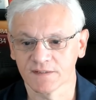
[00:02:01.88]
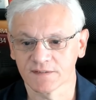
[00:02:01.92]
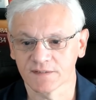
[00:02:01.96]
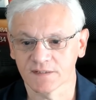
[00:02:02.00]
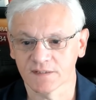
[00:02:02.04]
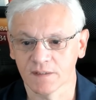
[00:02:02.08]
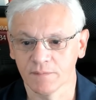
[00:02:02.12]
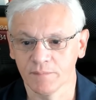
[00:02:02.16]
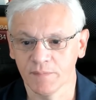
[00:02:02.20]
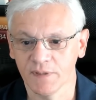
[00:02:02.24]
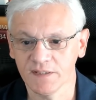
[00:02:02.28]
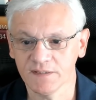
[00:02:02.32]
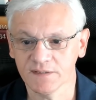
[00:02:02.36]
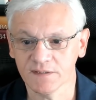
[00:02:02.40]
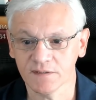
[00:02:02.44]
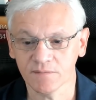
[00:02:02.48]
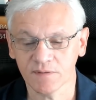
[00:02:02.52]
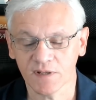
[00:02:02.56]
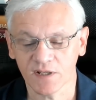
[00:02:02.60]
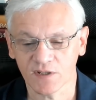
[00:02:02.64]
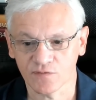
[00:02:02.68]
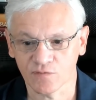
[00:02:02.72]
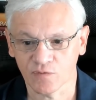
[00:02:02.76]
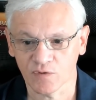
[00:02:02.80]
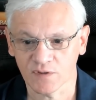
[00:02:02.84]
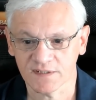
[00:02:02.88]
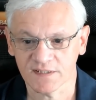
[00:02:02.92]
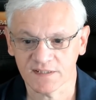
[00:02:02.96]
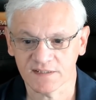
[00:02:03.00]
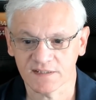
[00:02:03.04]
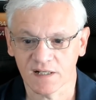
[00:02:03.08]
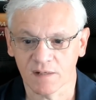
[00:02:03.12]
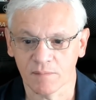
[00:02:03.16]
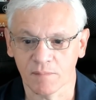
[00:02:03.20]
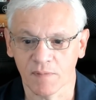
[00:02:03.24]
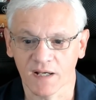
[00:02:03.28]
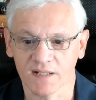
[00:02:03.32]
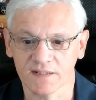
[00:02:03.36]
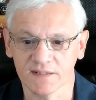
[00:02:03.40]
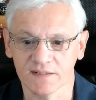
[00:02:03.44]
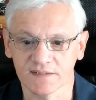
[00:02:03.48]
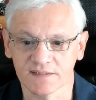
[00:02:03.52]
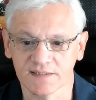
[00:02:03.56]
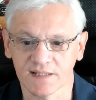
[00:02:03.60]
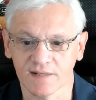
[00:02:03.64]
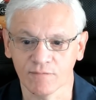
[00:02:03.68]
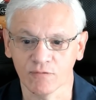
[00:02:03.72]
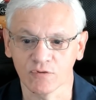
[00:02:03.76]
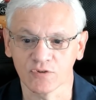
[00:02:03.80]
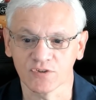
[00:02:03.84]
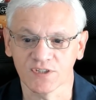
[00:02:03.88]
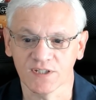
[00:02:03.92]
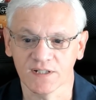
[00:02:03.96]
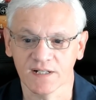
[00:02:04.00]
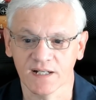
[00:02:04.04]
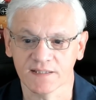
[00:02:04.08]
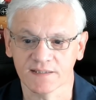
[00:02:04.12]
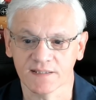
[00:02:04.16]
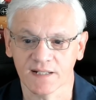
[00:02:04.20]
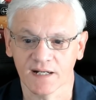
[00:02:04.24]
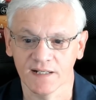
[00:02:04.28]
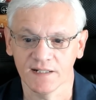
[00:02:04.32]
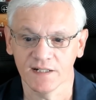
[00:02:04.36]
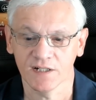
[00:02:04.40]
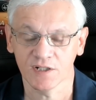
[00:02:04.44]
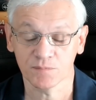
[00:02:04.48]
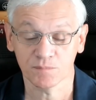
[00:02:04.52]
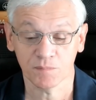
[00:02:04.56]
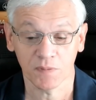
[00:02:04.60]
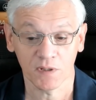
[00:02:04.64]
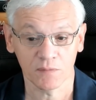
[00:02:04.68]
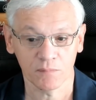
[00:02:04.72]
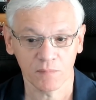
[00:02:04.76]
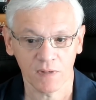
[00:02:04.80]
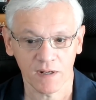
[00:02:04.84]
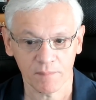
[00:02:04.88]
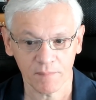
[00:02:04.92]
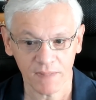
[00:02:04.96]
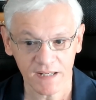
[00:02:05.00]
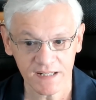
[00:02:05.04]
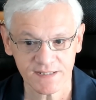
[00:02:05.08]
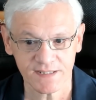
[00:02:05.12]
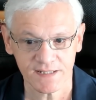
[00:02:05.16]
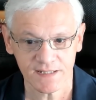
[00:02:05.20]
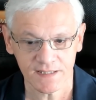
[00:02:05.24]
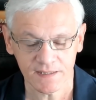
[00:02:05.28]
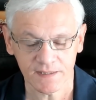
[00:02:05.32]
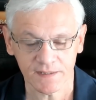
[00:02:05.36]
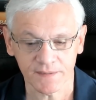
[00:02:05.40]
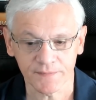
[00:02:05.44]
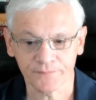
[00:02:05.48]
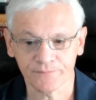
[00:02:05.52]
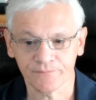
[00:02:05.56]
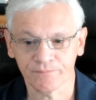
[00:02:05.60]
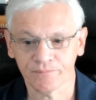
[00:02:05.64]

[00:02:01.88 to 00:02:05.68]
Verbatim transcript: também, dizendo que as Forças Armadas estavam sendo atraídas para uma armadilha.